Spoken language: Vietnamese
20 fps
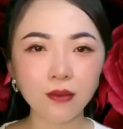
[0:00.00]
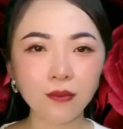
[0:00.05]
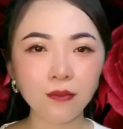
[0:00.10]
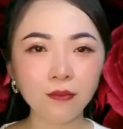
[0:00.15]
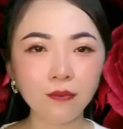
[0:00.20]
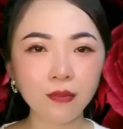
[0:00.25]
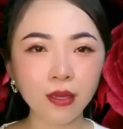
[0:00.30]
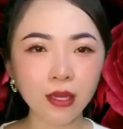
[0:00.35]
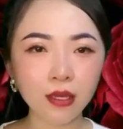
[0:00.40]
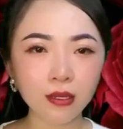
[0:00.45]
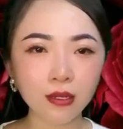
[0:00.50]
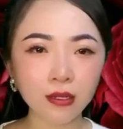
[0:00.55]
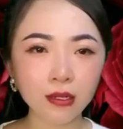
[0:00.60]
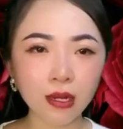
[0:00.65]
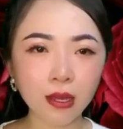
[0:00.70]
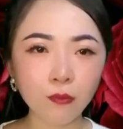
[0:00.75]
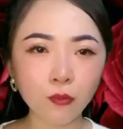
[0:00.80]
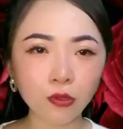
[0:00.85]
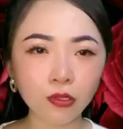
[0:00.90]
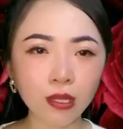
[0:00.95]
Mình
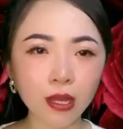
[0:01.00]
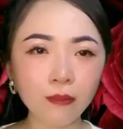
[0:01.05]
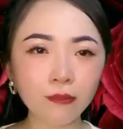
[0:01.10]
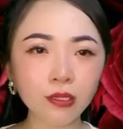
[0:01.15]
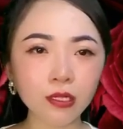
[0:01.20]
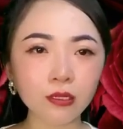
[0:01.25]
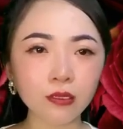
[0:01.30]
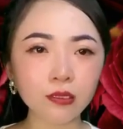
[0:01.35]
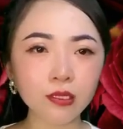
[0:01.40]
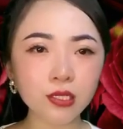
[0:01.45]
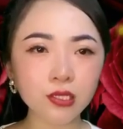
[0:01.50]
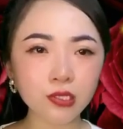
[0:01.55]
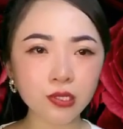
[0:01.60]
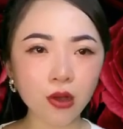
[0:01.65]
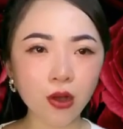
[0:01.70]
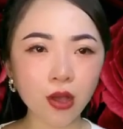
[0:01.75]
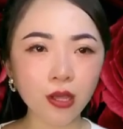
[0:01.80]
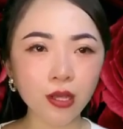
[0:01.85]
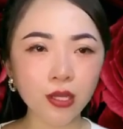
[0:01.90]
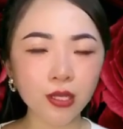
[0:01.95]
là một thám tử tư
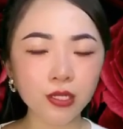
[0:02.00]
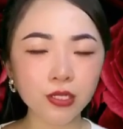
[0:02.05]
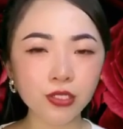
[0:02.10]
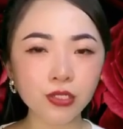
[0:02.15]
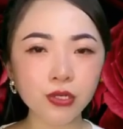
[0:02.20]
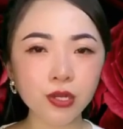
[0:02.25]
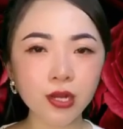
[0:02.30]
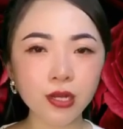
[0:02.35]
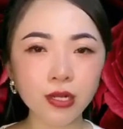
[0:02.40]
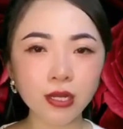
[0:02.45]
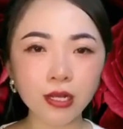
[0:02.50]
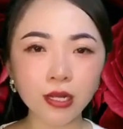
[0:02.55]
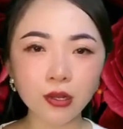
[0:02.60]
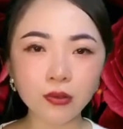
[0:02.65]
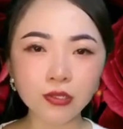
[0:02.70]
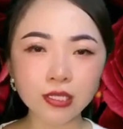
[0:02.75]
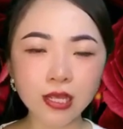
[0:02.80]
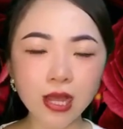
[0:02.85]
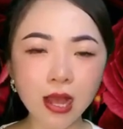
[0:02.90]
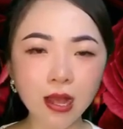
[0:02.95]
giỏi chuyên đi
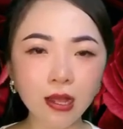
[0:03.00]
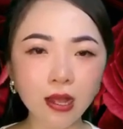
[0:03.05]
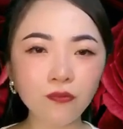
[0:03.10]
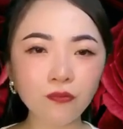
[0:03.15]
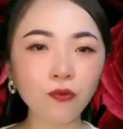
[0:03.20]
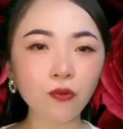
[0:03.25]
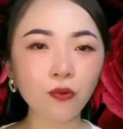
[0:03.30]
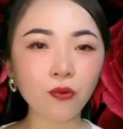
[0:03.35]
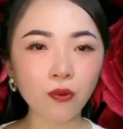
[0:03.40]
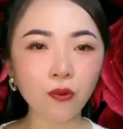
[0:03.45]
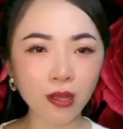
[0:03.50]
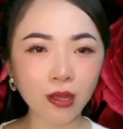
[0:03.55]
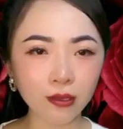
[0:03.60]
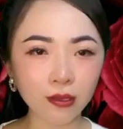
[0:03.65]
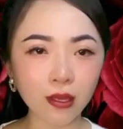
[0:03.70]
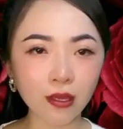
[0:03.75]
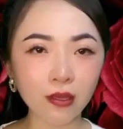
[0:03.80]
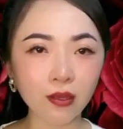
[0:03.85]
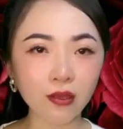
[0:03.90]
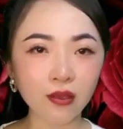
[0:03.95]
điều tra các vụ ngoại
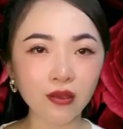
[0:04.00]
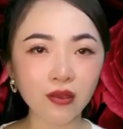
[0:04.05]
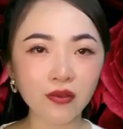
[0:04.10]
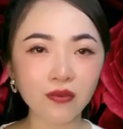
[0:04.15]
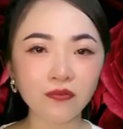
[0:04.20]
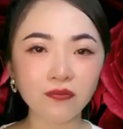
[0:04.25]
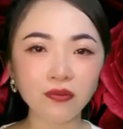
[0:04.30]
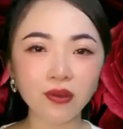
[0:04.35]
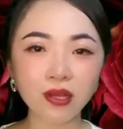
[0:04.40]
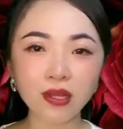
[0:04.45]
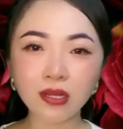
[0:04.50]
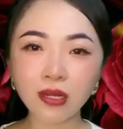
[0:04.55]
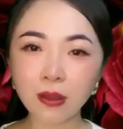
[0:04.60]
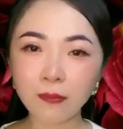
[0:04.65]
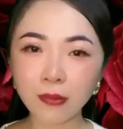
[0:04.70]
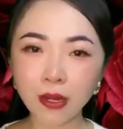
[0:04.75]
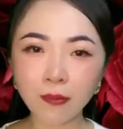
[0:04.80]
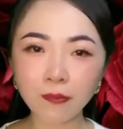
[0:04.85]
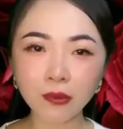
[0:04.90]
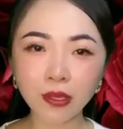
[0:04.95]
tình với
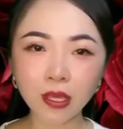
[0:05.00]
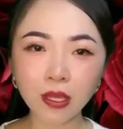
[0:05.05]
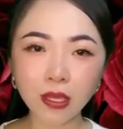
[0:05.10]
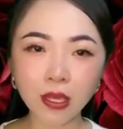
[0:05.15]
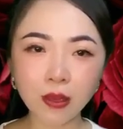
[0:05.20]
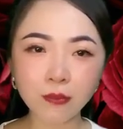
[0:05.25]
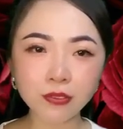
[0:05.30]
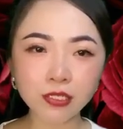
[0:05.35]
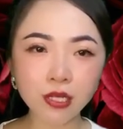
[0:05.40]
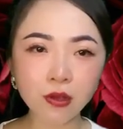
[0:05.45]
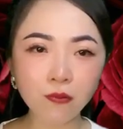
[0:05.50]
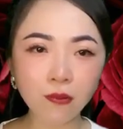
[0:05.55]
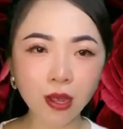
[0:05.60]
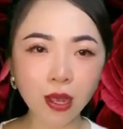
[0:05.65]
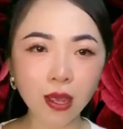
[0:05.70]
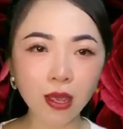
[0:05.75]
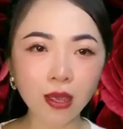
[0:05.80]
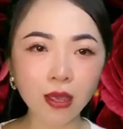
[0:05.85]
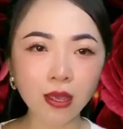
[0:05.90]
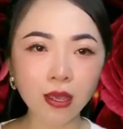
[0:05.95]
5 năm kinh nghiệm trong
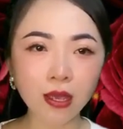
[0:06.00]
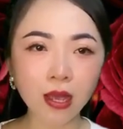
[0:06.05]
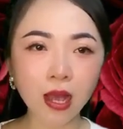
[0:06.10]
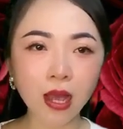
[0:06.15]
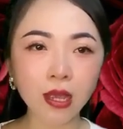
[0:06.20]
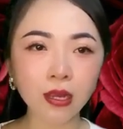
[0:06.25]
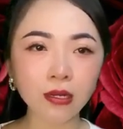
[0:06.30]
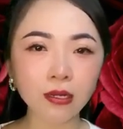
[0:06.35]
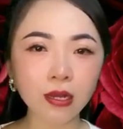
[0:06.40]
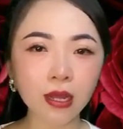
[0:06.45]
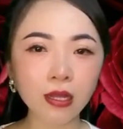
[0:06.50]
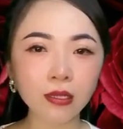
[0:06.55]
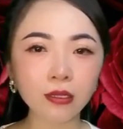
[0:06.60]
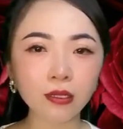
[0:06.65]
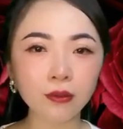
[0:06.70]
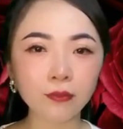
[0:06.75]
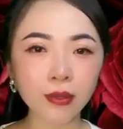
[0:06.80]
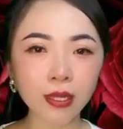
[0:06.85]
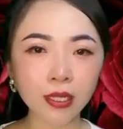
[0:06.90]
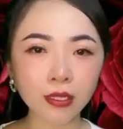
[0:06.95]
nghề anh đã
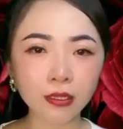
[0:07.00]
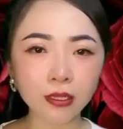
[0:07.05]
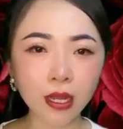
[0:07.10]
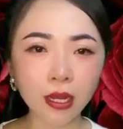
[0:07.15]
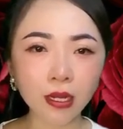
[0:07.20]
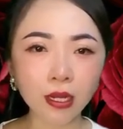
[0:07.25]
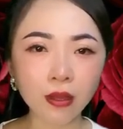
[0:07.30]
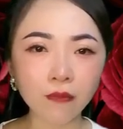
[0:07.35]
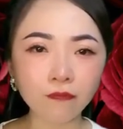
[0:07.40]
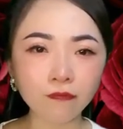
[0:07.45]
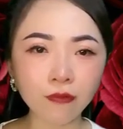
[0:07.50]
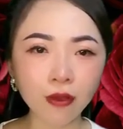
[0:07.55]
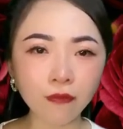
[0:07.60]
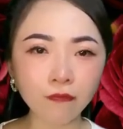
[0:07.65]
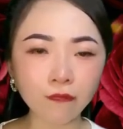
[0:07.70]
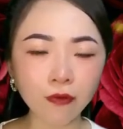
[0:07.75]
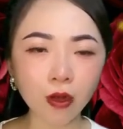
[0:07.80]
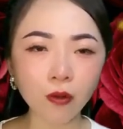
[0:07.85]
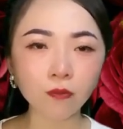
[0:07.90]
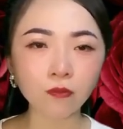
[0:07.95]
tự mình thành lập
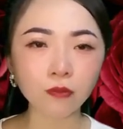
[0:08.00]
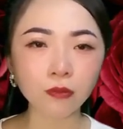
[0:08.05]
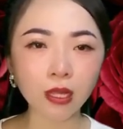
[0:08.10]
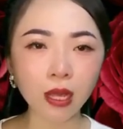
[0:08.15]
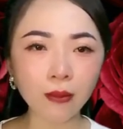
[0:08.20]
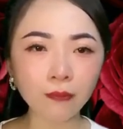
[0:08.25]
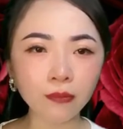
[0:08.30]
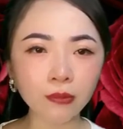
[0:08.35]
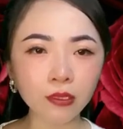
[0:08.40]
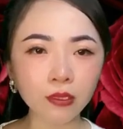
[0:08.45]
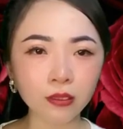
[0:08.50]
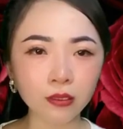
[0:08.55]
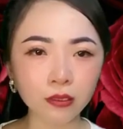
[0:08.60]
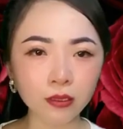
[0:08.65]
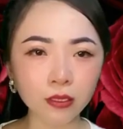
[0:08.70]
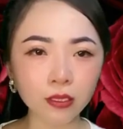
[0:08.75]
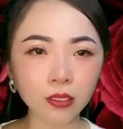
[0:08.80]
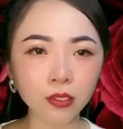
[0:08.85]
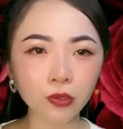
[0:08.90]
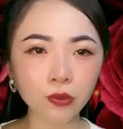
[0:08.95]
văn phòng thám tử
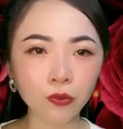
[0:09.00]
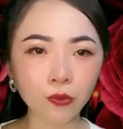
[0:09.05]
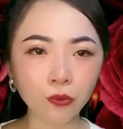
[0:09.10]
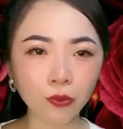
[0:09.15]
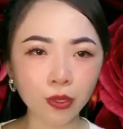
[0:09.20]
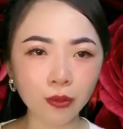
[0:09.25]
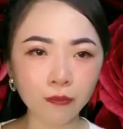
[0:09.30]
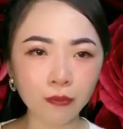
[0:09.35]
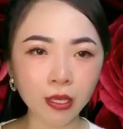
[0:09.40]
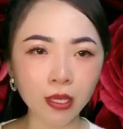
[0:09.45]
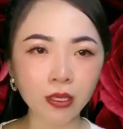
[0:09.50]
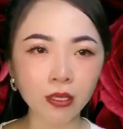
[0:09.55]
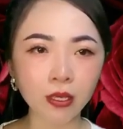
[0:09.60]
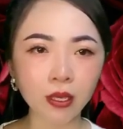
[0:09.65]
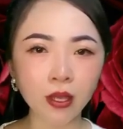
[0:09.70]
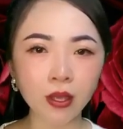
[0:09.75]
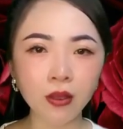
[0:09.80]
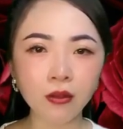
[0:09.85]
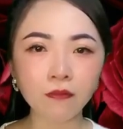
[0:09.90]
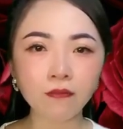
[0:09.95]
tư Uy Minh
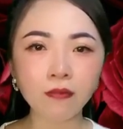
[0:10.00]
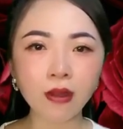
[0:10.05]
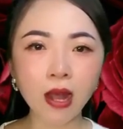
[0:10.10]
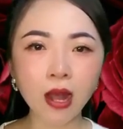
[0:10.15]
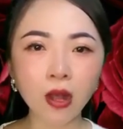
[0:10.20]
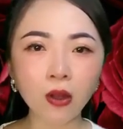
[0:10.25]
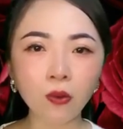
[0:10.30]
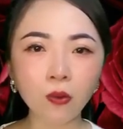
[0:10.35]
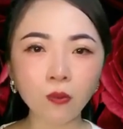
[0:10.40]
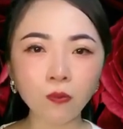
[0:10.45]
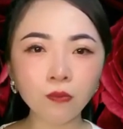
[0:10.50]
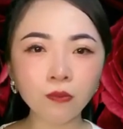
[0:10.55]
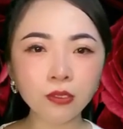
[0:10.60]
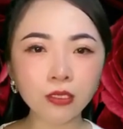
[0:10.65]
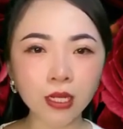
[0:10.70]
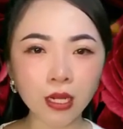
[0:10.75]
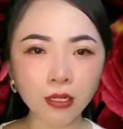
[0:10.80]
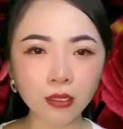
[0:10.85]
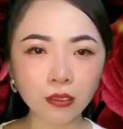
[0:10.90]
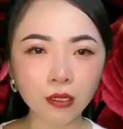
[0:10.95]
và cũng
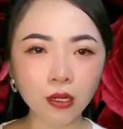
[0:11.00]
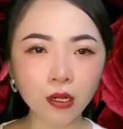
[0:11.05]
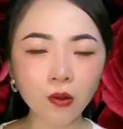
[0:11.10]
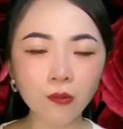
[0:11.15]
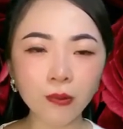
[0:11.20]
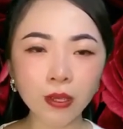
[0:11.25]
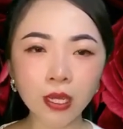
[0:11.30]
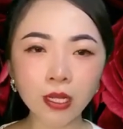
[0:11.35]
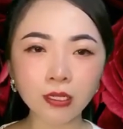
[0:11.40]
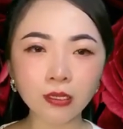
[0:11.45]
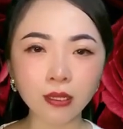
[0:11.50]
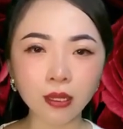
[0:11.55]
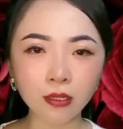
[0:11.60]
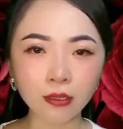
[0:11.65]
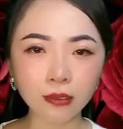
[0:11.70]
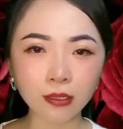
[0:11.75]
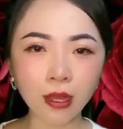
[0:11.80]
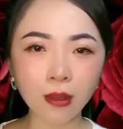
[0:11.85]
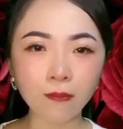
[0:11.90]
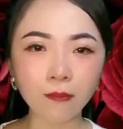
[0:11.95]
nhận được không ít
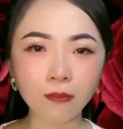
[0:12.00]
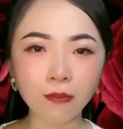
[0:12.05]
tiếng tăm.